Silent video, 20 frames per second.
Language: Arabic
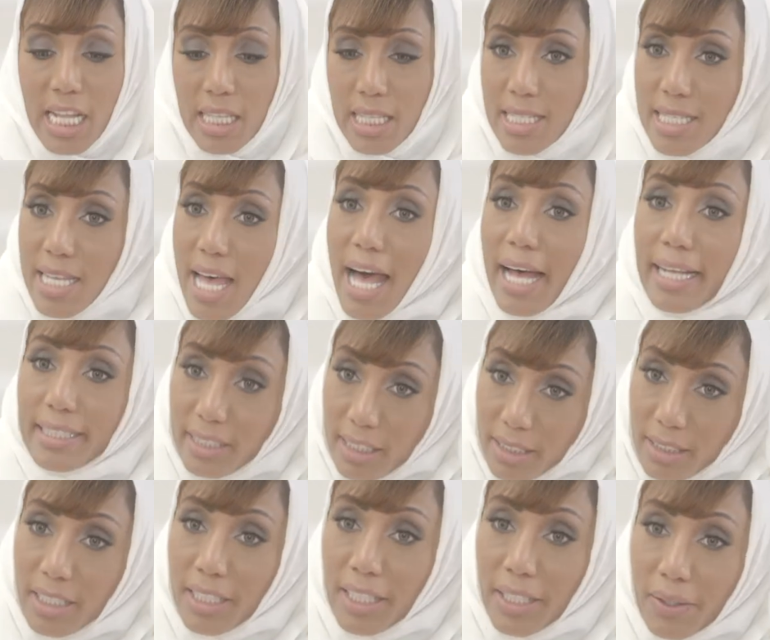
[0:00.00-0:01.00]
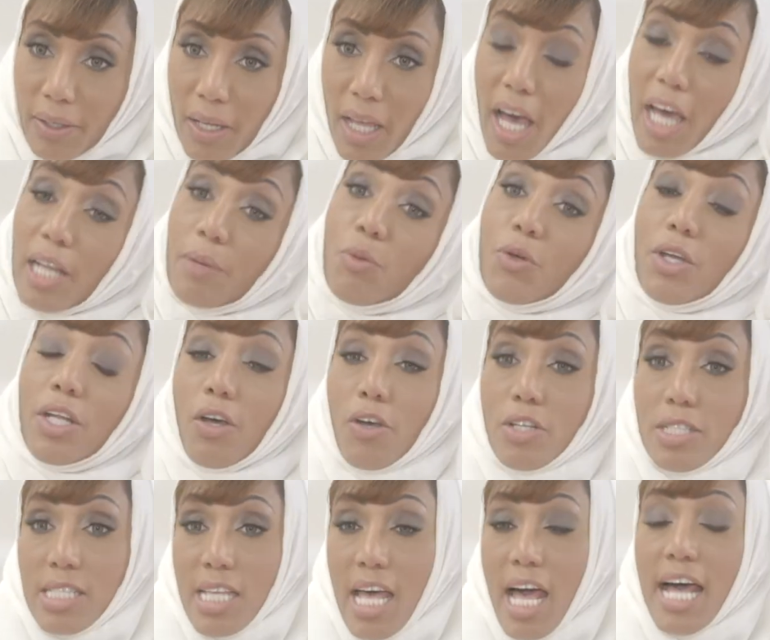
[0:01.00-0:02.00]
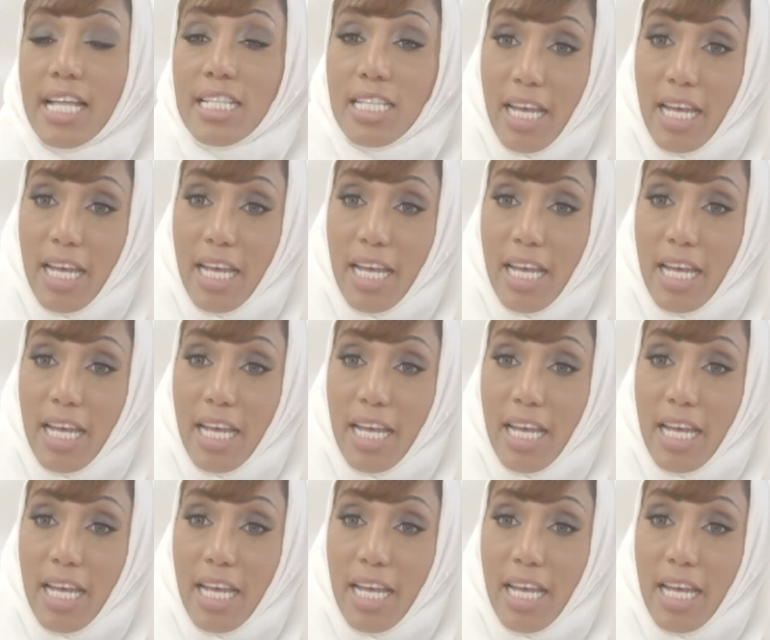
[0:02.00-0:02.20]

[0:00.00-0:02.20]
حاطه ساعات كثير انا ممكن احط ساعات